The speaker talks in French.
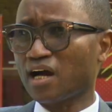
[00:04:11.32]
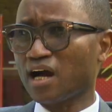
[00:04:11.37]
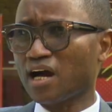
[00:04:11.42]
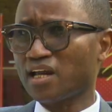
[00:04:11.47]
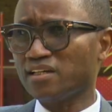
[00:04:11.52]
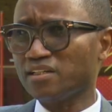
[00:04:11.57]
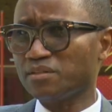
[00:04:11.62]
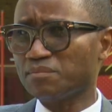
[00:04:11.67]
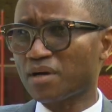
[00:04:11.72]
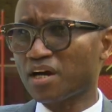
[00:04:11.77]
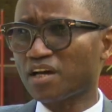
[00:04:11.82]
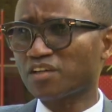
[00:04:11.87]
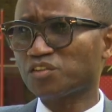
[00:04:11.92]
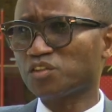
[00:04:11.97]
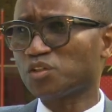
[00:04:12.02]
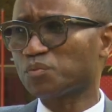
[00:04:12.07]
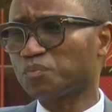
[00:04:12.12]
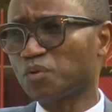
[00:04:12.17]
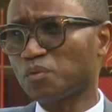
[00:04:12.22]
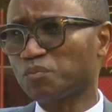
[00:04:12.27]
à l'image
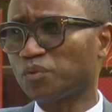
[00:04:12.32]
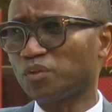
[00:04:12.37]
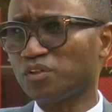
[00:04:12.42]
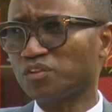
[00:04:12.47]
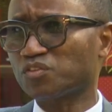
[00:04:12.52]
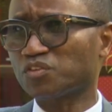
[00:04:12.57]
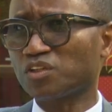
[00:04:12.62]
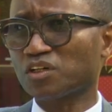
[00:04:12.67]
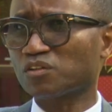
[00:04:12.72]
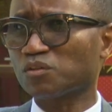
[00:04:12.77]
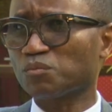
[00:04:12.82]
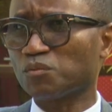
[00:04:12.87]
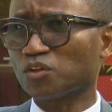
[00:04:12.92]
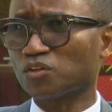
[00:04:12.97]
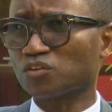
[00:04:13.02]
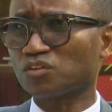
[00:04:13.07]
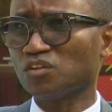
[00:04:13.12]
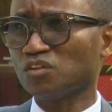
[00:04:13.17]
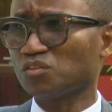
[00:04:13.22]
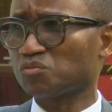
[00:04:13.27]
du populisme dans le
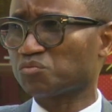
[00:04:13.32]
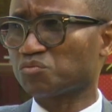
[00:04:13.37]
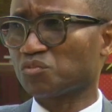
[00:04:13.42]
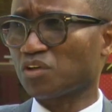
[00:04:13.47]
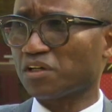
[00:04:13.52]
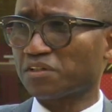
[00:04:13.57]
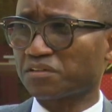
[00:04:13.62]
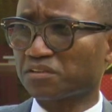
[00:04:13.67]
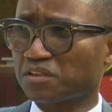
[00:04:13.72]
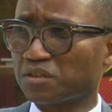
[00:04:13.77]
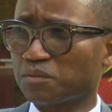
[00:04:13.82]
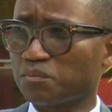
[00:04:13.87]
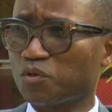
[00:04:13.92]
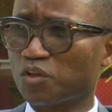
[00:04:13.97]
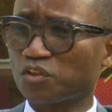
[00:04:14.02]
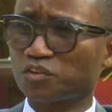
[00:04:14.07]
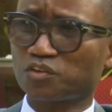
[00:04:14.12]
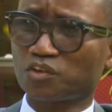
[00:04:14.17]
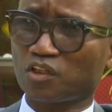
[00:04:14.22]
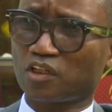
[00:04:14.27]
monde, tel que
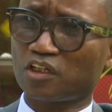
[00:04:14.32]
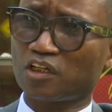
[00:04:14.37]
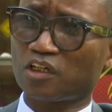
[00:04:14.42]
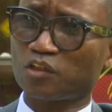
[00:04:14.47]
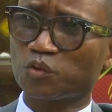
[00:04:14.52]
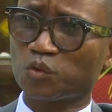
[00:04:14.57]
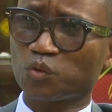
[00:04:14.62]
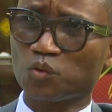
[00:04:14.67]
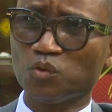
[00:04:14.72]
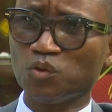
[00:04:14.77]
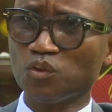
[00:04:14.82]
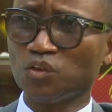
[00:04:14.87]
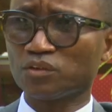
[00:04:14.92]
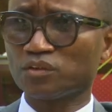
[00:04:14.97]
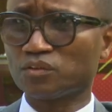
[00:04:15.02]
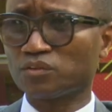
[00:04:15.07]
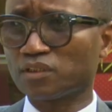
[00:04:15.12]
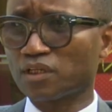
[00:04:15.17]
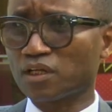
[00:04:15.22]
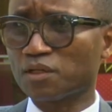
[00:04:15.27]
Bolsonaro,
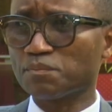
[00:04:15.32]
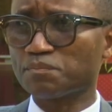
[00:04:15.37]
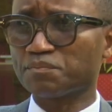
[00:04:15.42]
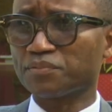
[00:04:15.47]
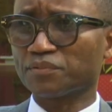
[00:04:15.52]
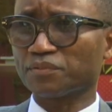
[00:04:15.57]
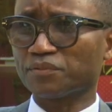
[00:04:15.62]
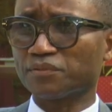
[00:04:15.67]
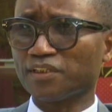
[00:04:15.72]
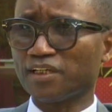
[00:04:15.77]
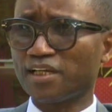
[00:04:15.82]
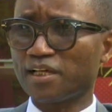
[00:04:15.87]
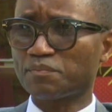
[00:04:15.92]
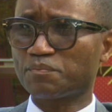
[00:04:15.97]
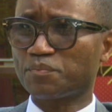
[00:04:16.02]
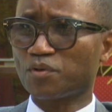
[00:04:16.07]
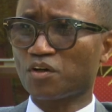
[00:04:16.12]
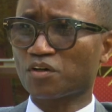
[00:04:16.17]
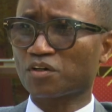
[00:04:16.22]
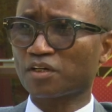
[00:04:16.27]
Trump de
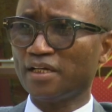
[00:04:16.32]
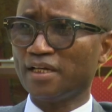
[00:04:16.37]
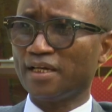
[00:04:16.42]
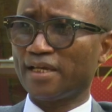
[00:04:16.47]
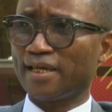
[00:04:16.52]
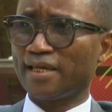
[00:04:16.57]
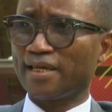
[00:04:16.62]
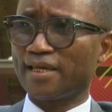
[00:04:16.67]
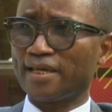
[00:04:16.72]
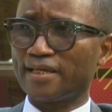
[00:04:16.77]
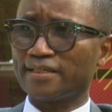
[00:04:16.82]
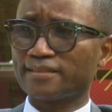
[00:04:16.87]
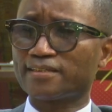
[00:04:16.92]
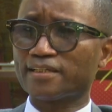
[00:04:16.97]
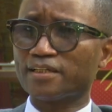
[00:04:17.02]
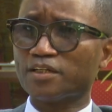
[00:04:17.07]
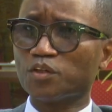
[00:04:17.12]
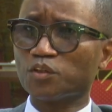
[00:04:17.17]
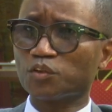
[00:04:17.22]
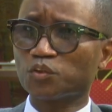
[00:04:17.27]
l'époque. Et
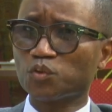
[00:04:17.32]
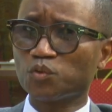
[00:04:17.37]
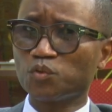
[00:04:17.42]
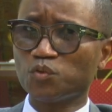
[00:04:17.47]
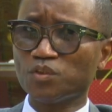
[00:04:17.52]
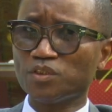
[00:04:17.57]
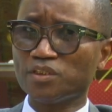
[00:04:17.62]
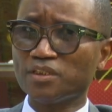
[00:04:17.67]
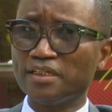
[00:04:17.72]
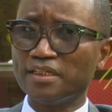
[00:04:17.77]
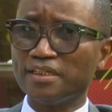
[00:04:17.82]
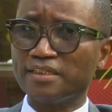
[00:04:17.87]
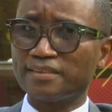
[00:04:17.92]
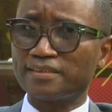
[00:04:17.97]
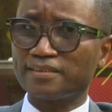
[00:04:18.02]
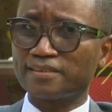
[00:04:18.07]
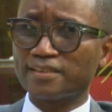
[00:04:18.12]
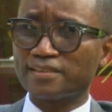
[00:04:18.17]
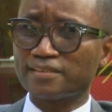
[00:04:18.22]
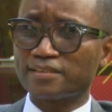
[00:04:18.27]
c'est aujourd'hui,
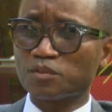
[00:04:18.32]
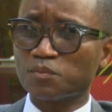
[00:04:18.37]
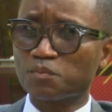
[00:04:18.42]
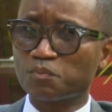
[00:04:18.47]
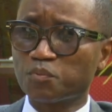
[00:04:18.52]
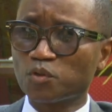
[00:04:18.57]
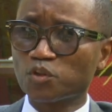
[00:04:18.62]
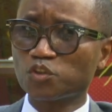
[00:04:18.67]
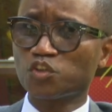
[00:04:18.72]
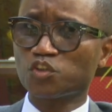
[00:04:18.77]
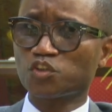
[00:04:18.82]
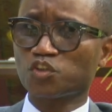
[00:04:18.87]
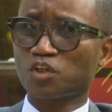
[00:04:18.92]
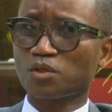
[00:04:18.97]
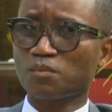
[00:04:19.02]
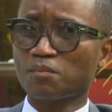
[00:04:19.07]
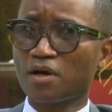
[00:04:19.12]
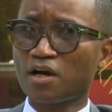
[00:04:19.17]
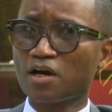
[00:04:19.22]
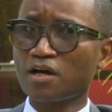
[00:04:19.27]
c'est ce
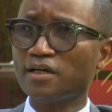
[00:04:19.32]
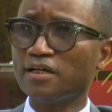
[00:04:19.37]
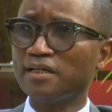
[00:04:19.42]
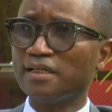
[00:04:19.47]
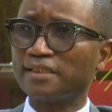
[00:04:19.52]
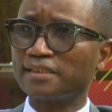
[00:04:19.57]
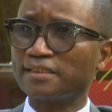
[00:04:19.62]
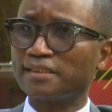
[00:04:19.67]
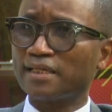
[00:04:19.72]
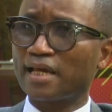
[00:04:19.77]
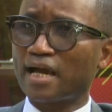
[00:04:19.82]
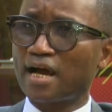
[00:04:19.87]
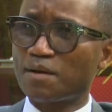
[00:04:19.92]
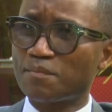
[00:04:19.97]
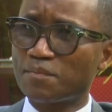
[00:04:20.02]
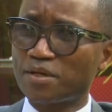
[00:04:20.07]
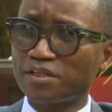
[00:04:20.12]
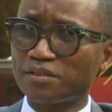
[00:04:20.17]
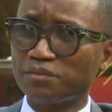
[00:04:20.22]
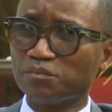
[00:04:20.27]
positionnement qui
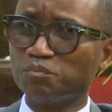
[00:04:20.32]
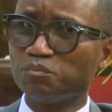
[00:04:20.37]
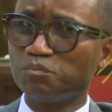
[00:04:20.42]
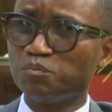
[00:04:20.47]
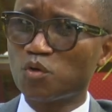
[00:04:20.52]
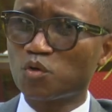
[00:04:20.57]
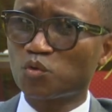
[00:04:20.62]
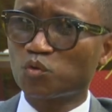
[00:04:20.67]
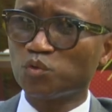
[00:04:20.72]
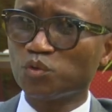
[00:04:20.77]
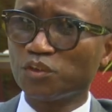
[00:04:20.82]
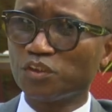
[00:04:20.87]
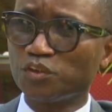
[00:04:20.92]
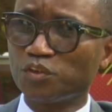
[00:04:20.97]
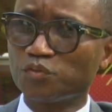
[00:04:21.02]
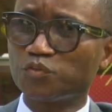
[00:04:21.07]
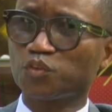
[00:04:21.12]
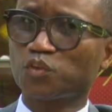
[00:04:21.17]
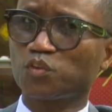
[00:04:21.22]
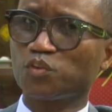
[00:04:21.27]
amène beaucoup de
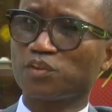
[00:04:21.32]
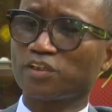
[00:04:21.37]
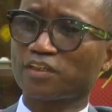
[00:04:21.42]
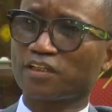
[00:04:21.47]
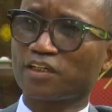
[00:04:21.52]
difficultés